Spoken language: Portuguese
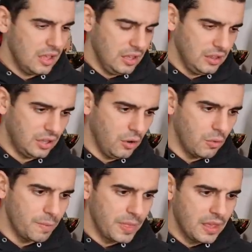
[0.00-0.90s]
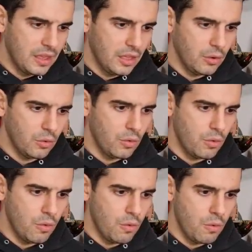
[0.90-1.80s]
Então,
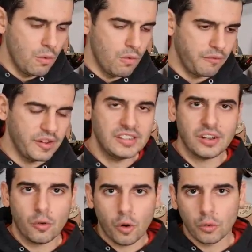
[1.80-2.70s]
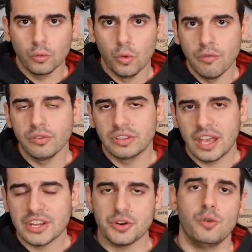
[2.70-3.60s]
eu fiz agora um novo teste,